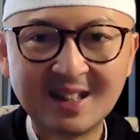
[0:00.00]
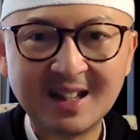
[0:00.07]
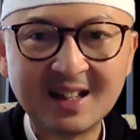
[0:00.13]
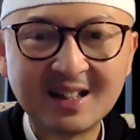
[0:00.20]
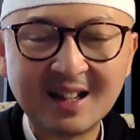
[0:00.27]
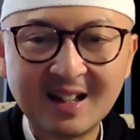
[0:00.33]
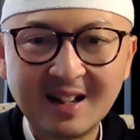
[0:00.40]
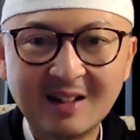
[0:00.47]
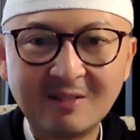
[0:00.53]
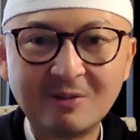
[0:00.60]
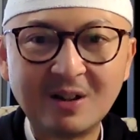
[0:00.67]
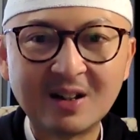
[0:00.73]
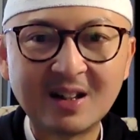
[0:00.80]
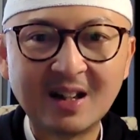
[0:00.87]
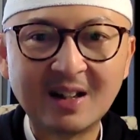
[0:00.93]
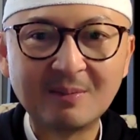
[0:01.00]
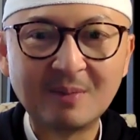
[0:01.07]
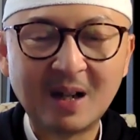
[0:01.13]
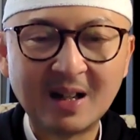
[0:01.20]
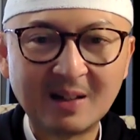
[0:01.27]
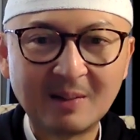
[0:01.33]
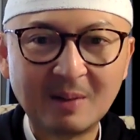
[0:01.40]
ya dari Allah yang
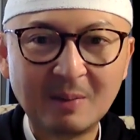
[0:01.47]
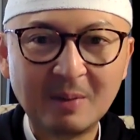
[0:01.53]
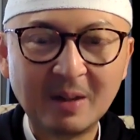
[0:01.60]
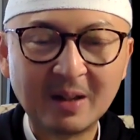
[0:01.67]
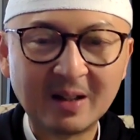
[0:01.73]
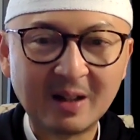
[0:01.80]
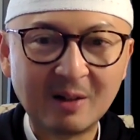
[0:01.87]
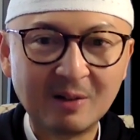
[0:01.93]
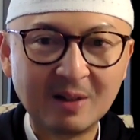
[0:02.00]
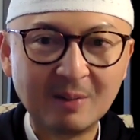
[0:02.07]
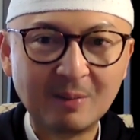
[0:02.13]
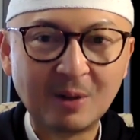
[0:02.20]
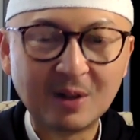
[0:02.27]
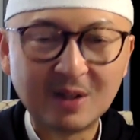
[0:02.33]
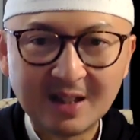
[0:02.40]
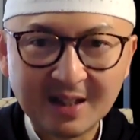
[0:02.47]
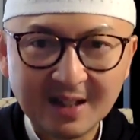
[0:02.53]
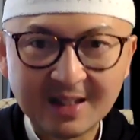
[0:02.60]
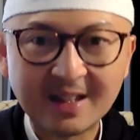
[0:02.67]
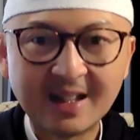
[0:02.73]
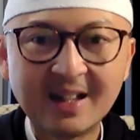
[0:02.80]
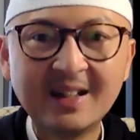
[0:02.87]
maha lebih mengetahui pokoknya
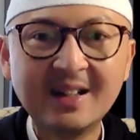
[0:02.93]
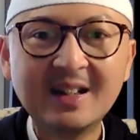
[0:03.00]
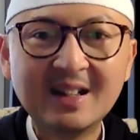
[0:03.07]
kita